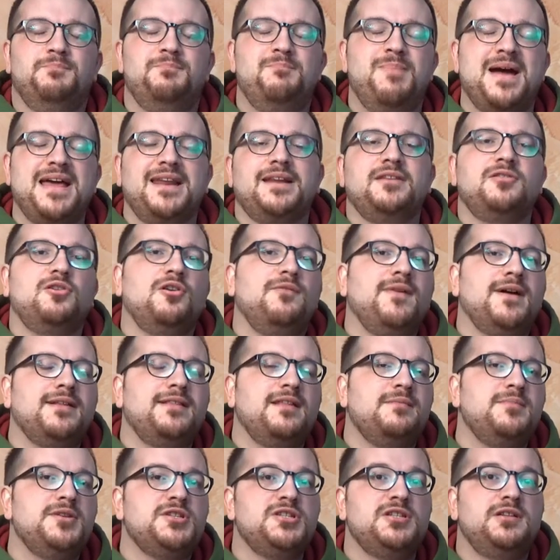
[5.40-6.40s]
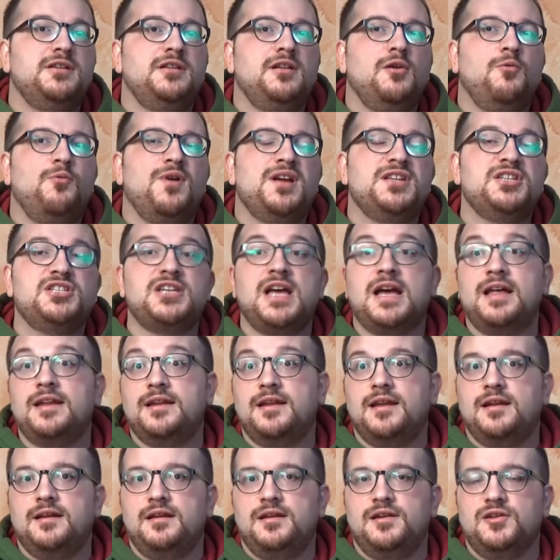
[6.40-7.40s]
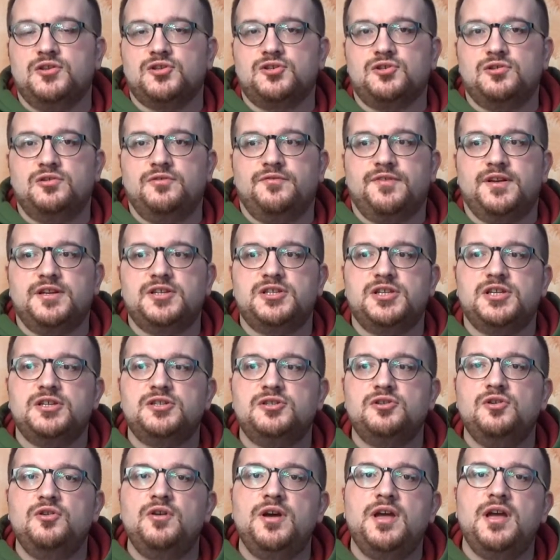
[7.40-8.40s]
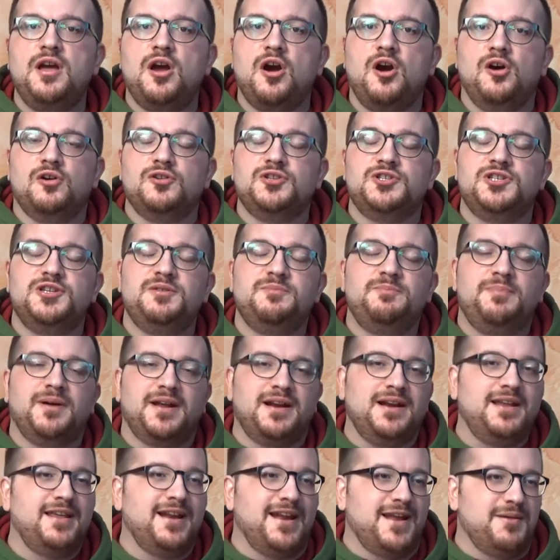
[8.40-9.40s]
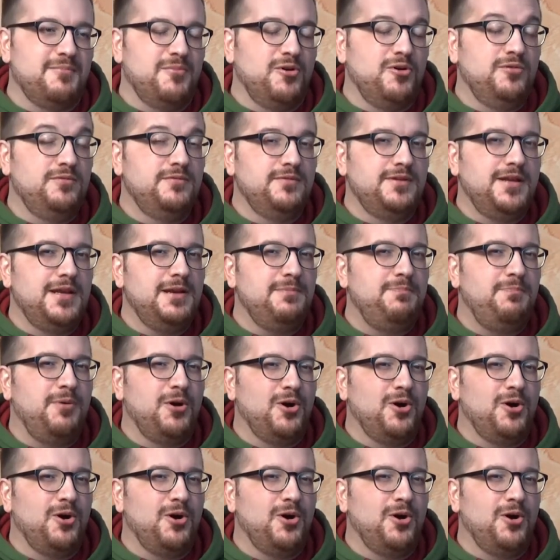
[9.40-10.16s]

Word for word: Ben ritrovati amici di The Wine Channel, io sono Francesco e oggi parleremo del